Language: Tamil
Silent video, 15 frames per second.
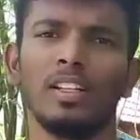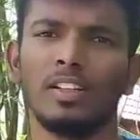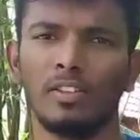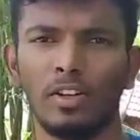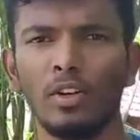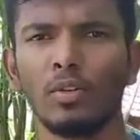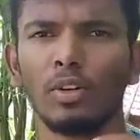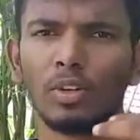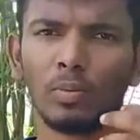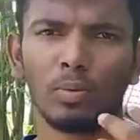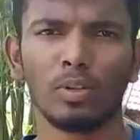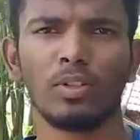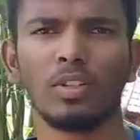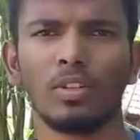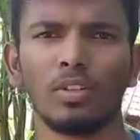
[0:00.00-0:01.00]
இந்த வீடியோ உங்களுக்கு
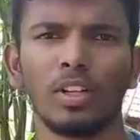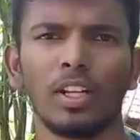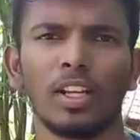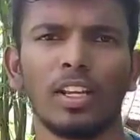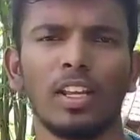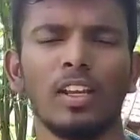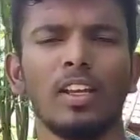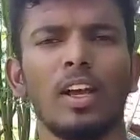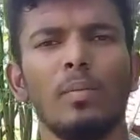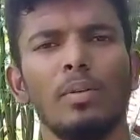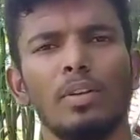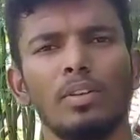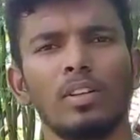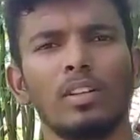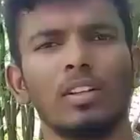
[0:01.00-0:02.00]
பிடிச்சிருக்குன்னு நினைக்கிறேன்
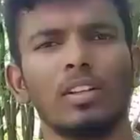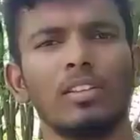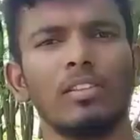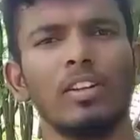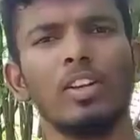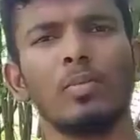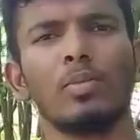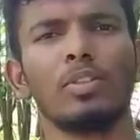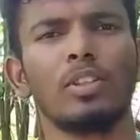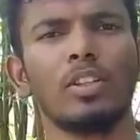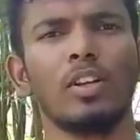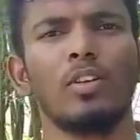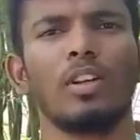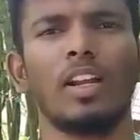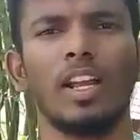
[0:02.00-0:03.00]
அப்படி உங்களுக்கு இந்த வீடியோ
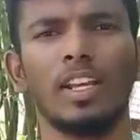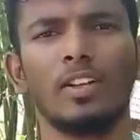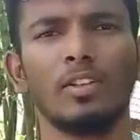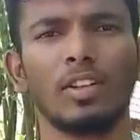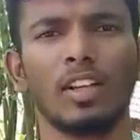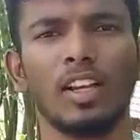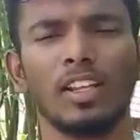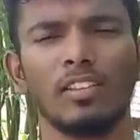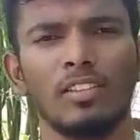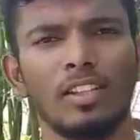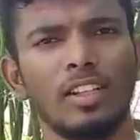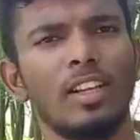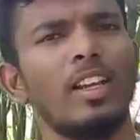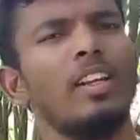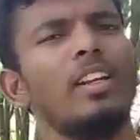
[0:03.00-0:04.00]
பிடிச்சிருந்தா ஒரு லைக் கொடுங்க இது
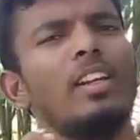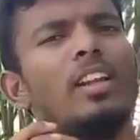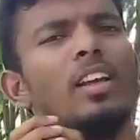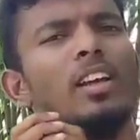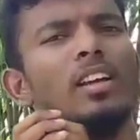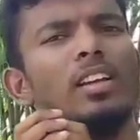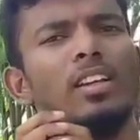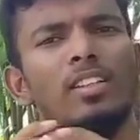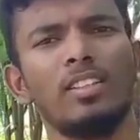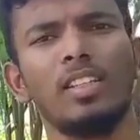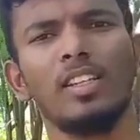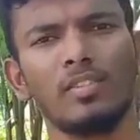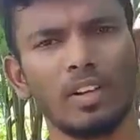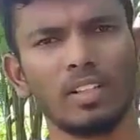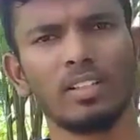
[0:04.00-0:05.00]
வந்துட்டு எல்லா
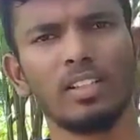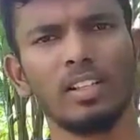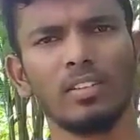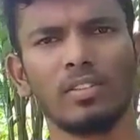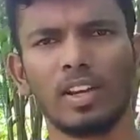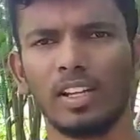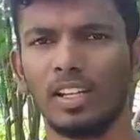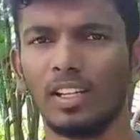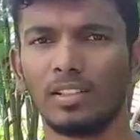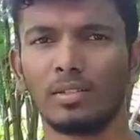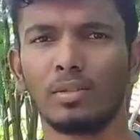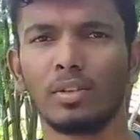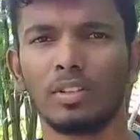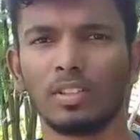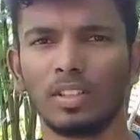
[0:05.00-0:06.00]
ஈஸி ஃபஸ்ட் இயர் ஃபைனல் இயர்
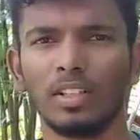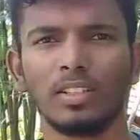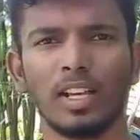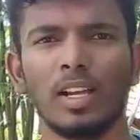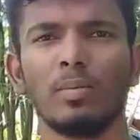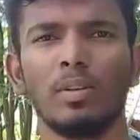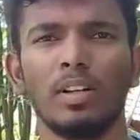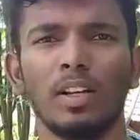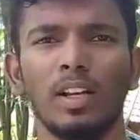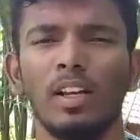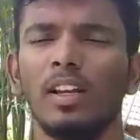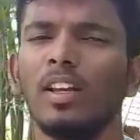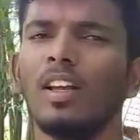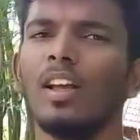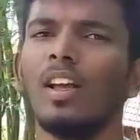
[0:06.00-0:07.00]
ஸ்டூடெண்ட்ஸுக்கு ஷேர் பண்ணுங்கள்